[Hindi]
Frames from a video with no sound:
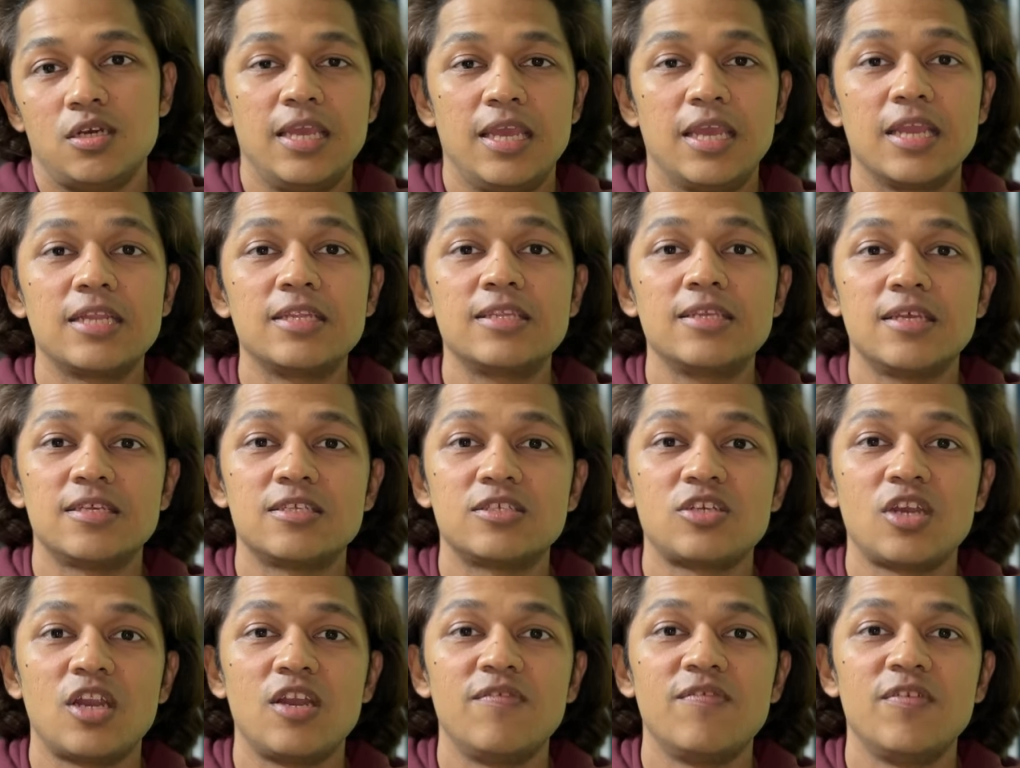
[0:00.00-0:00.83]
एक
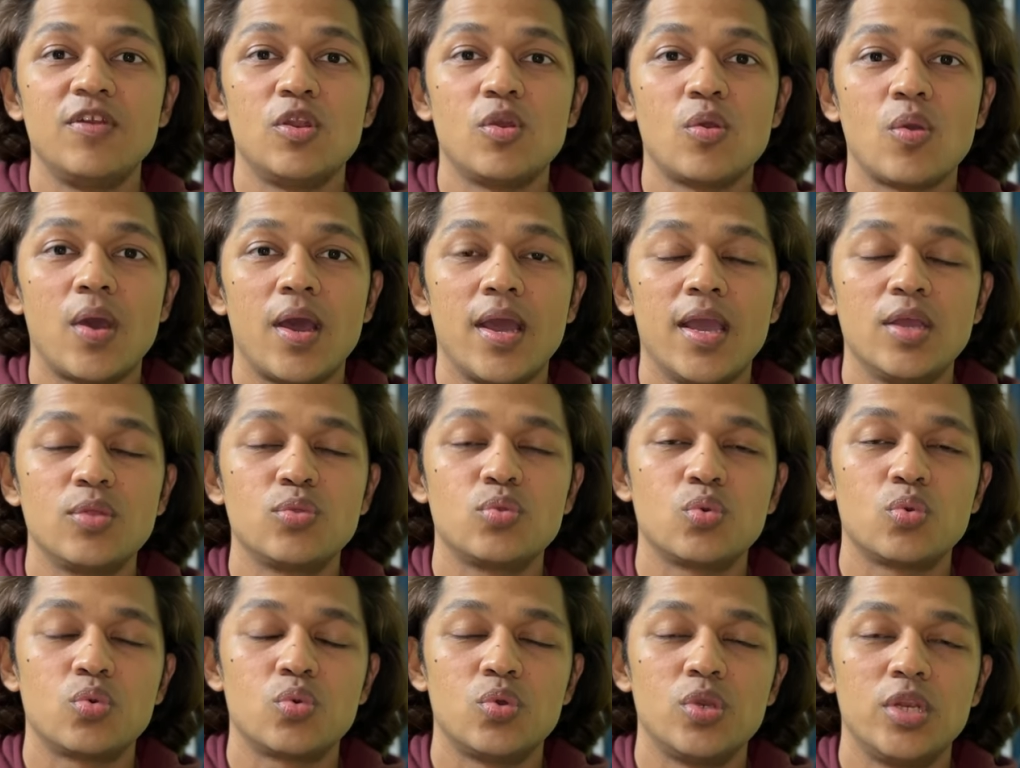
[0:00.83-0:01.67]
टेस्ट राइड वीडियो आए
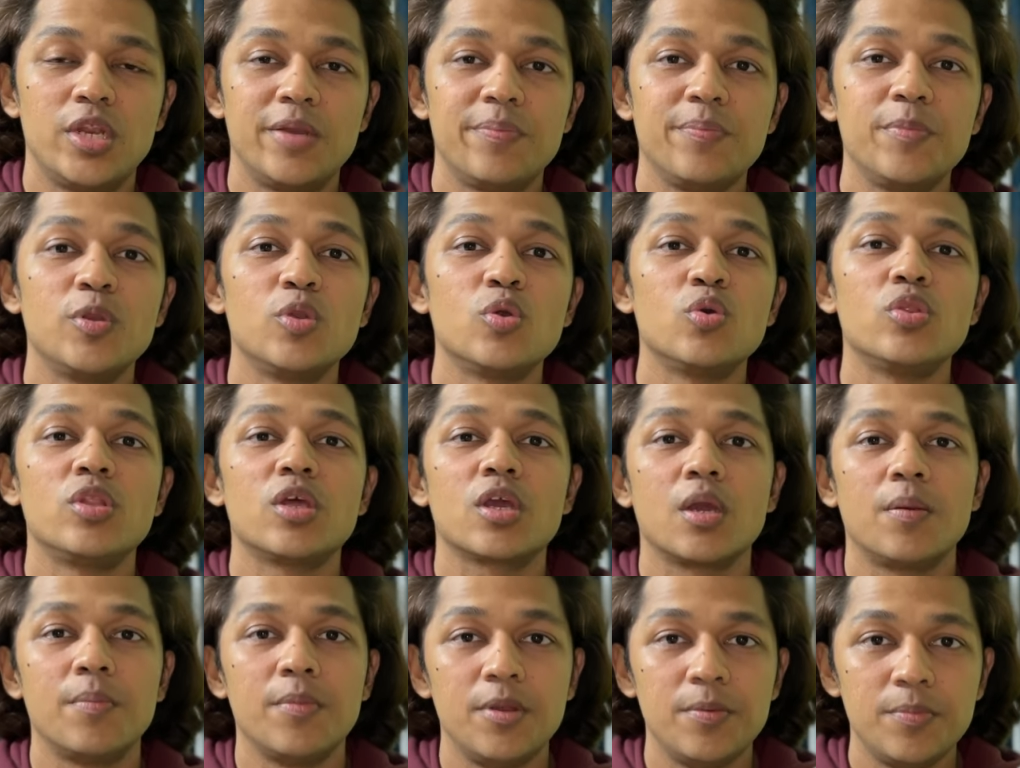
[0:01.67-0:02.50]
तो लेट मी नो इन द
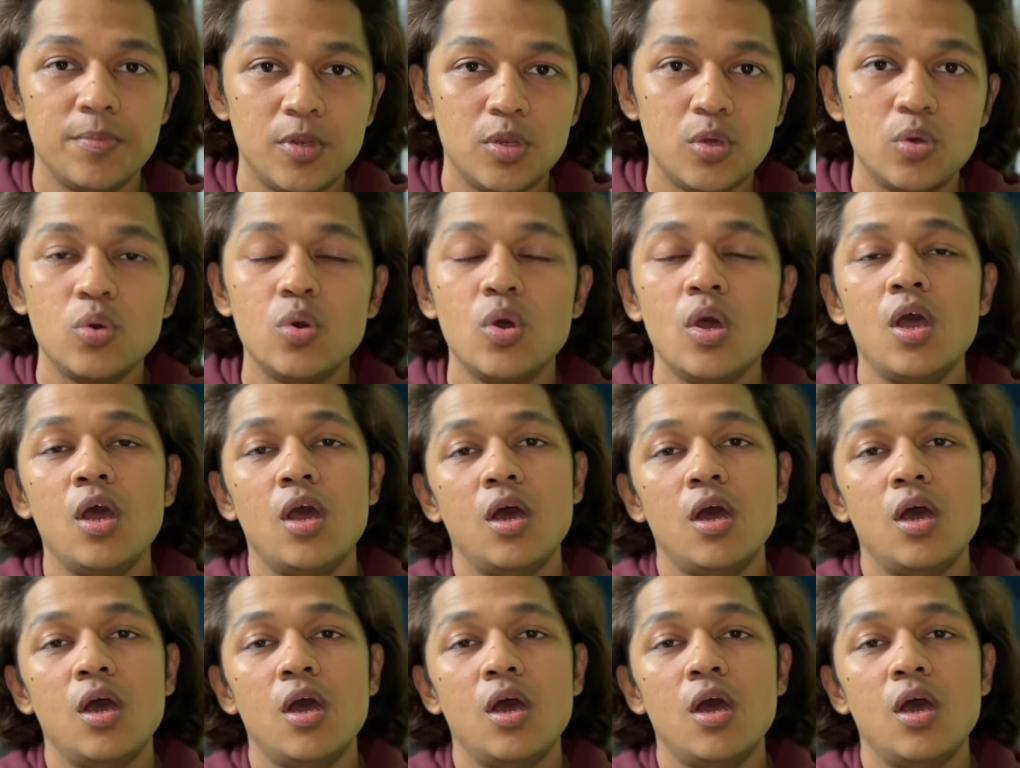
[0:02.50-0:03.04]
कमेंट बिलो